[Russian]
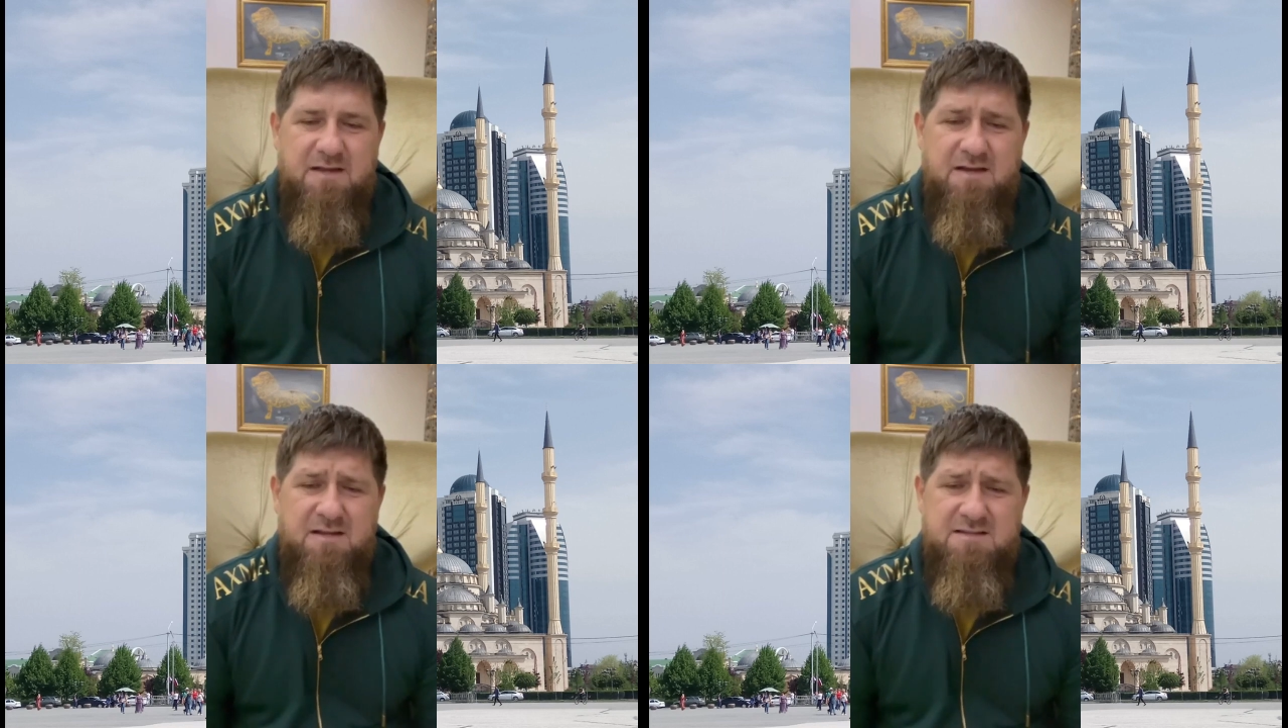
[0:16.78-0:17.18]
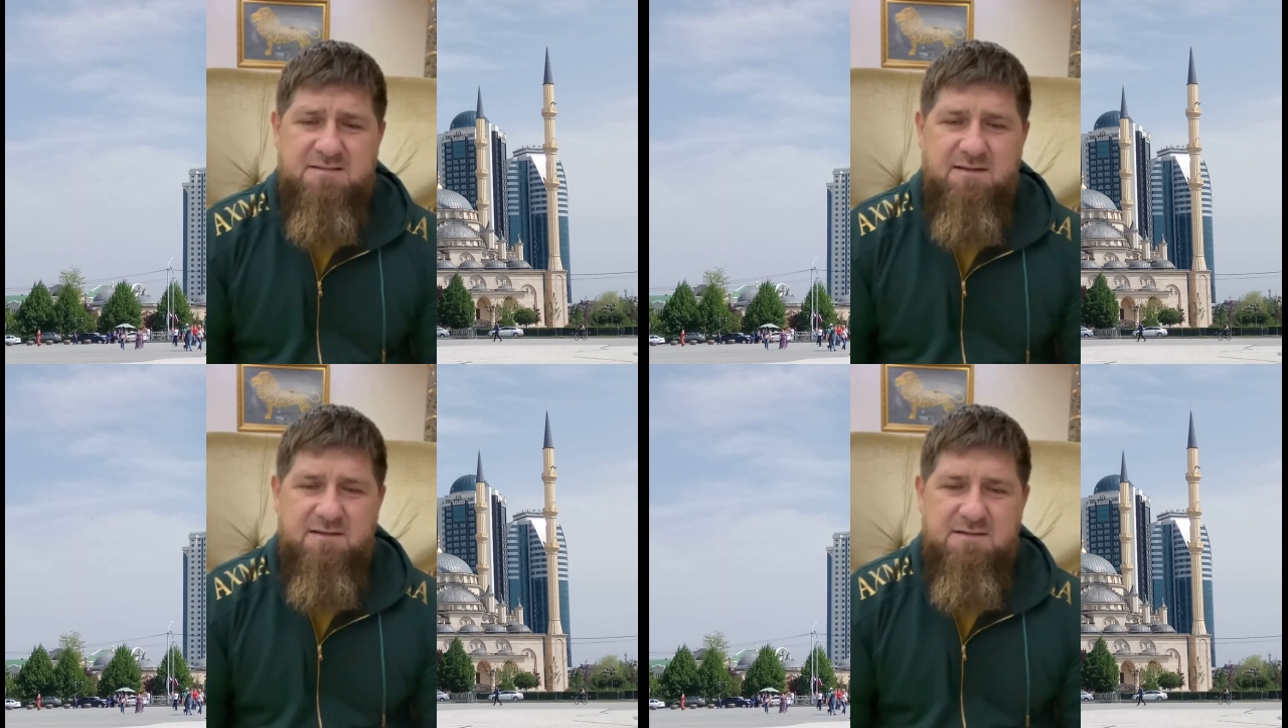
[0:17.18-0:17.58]
они
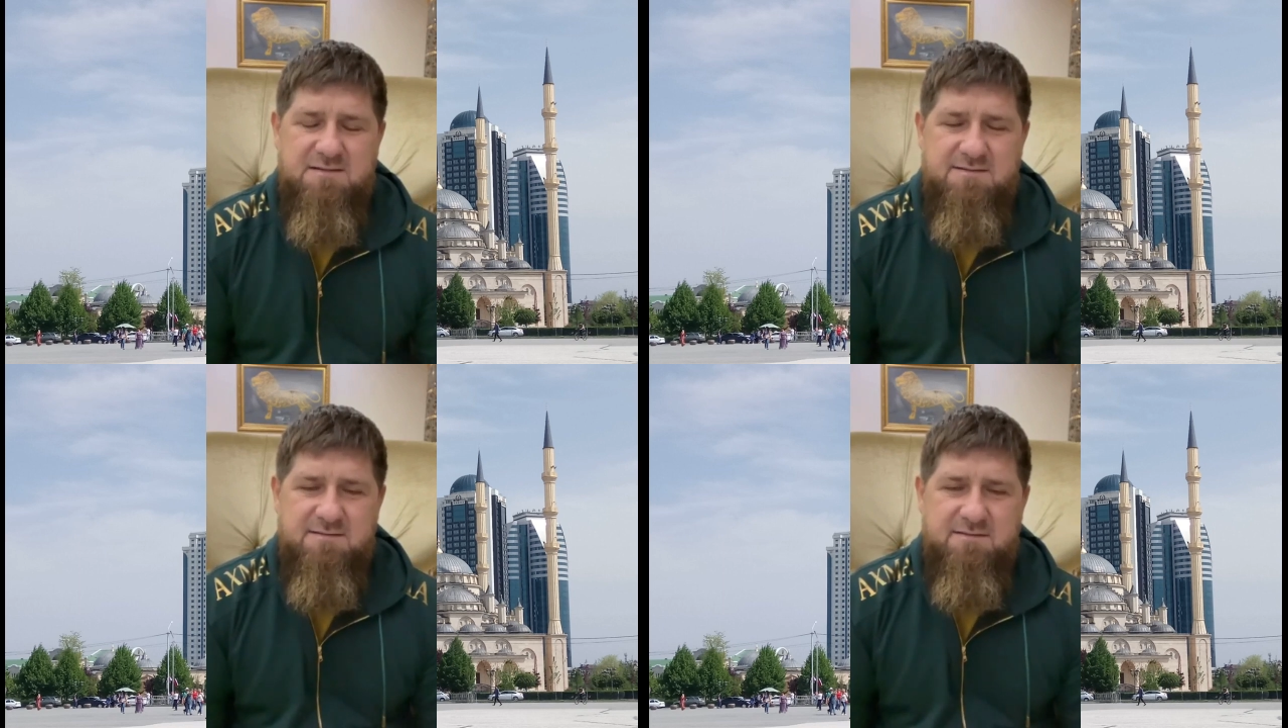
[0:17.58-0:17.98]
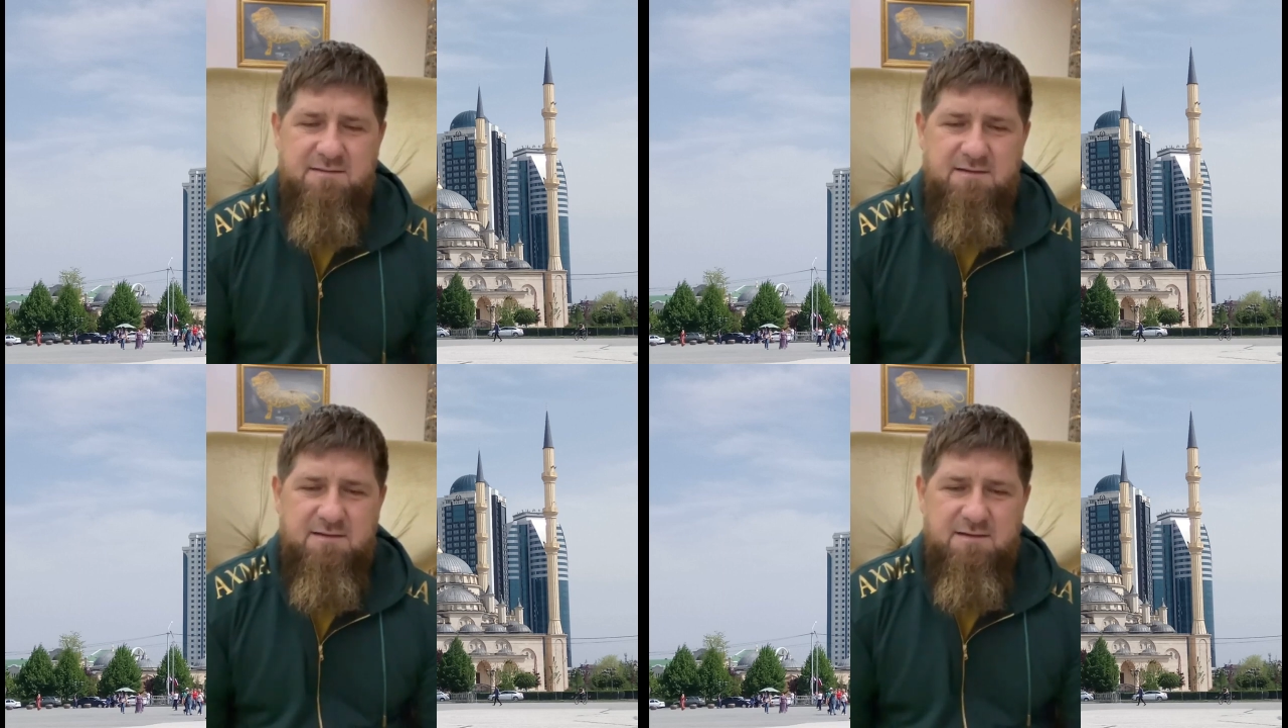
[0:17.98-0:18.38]
сдались,
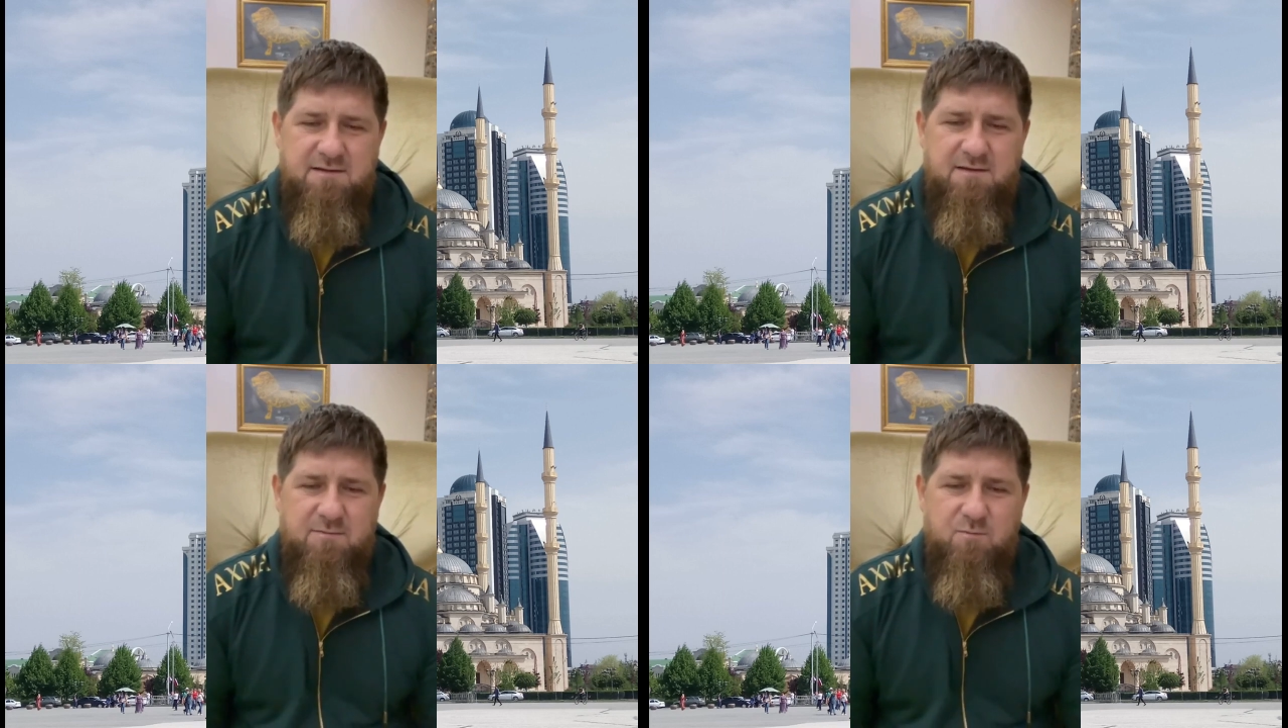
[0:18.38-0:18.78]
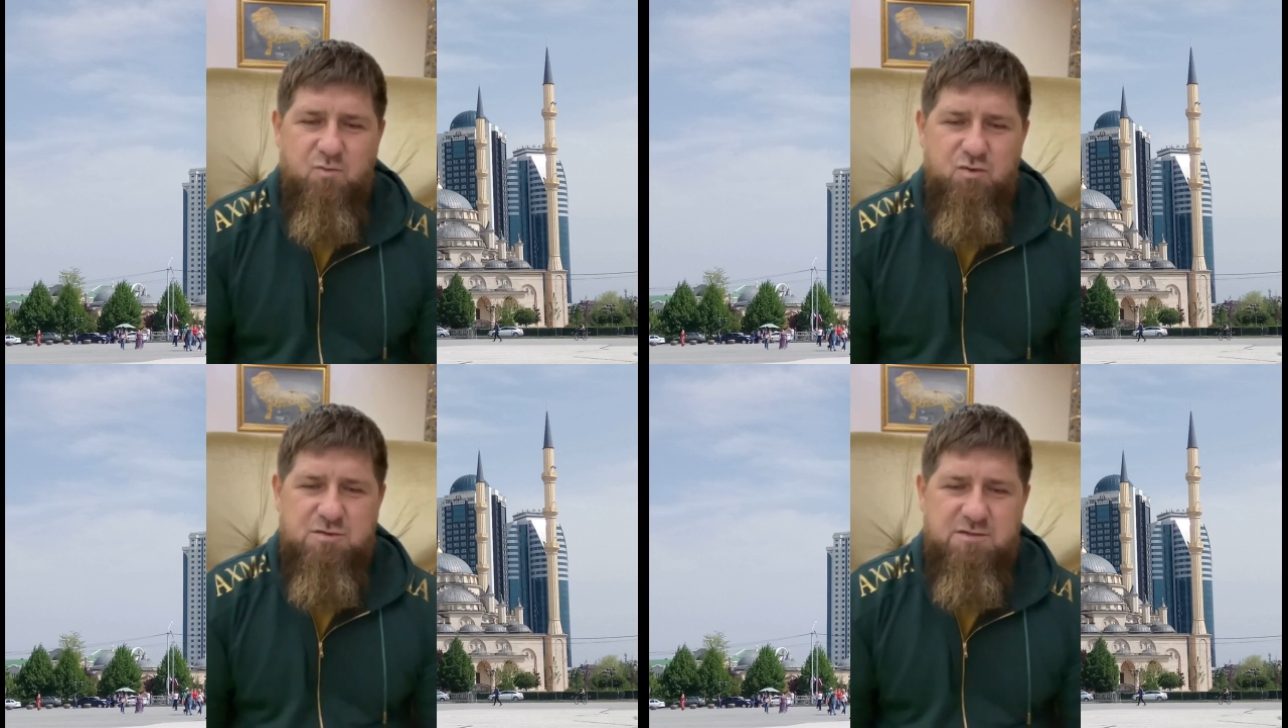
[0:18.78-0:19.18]

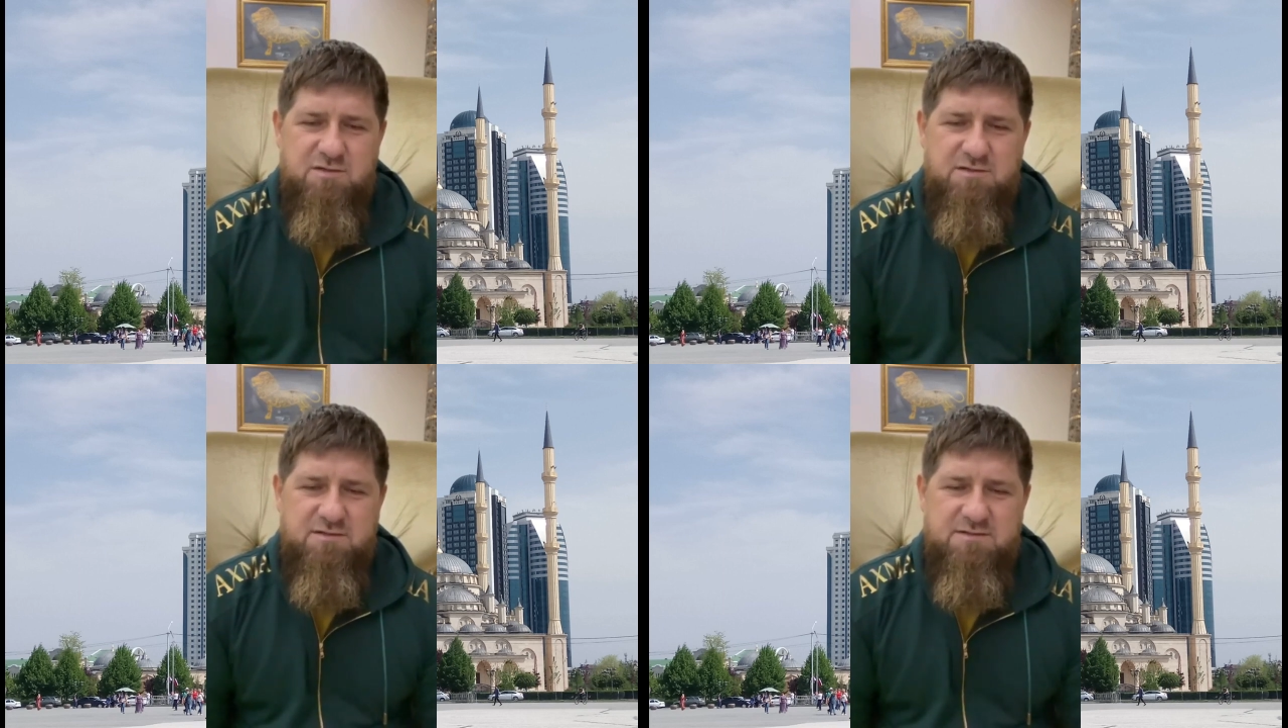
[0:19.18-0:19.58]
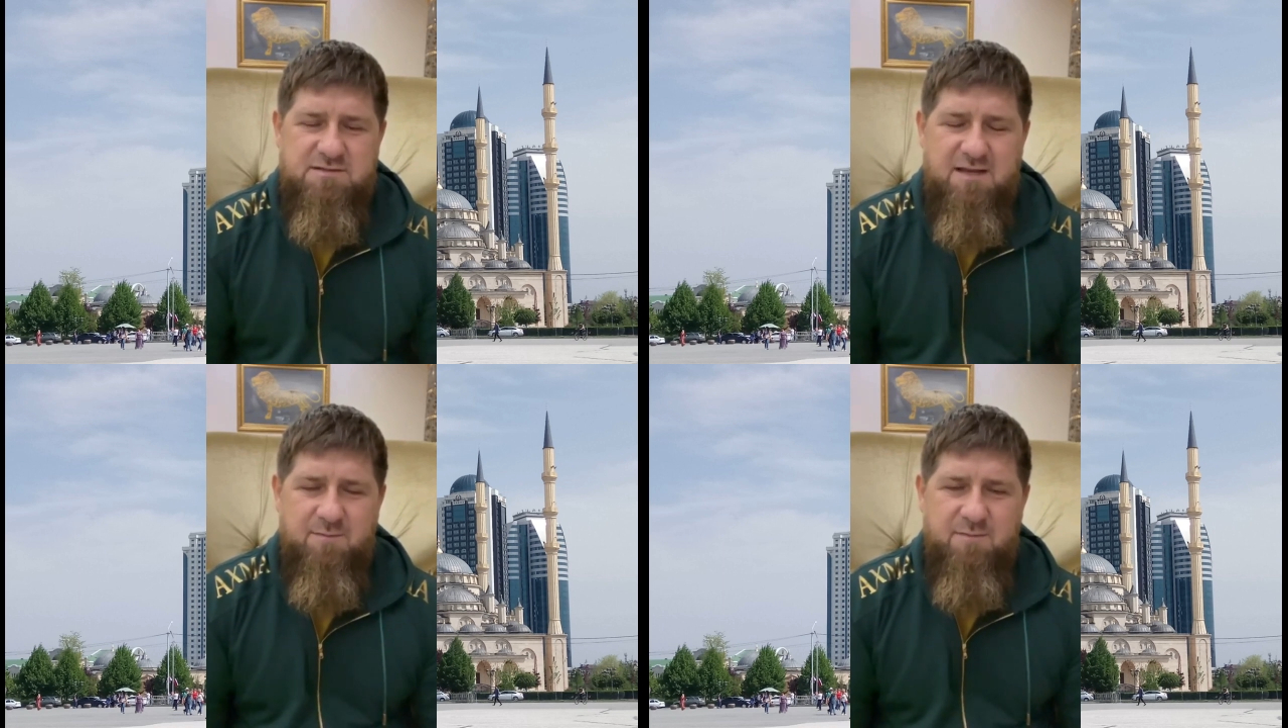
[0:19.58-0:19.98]
мучили
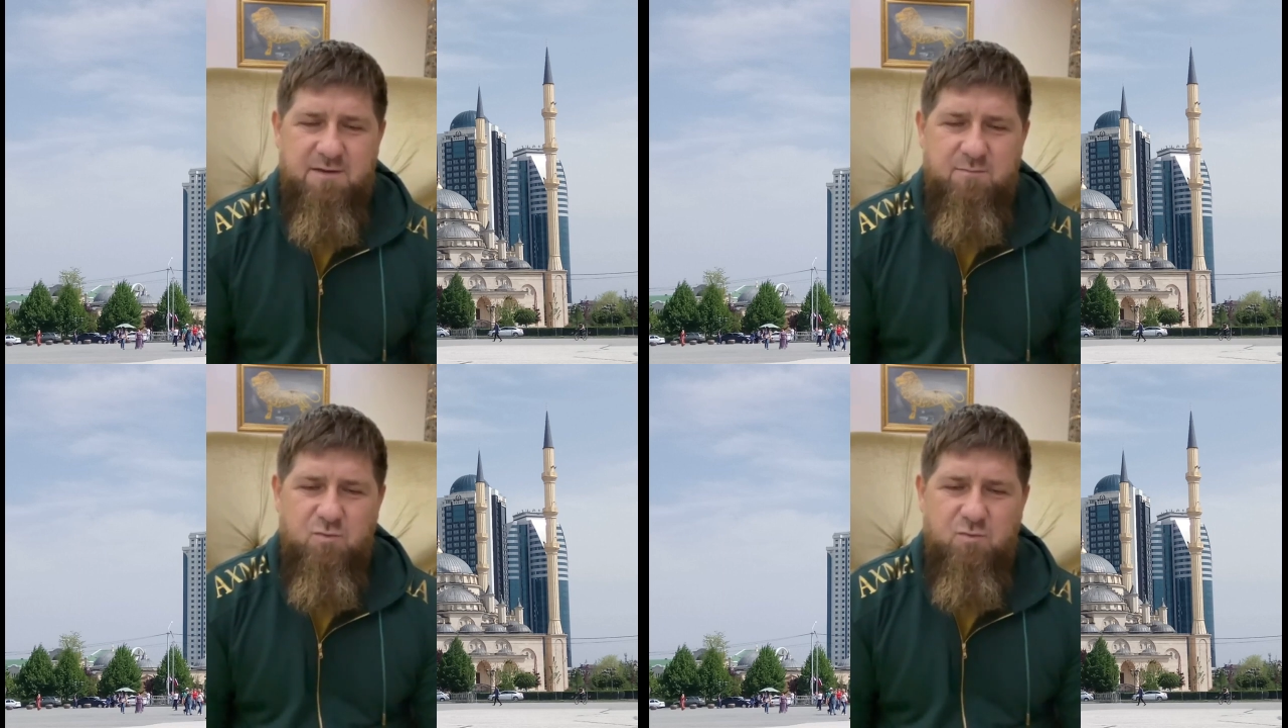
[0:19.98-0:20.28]
сами,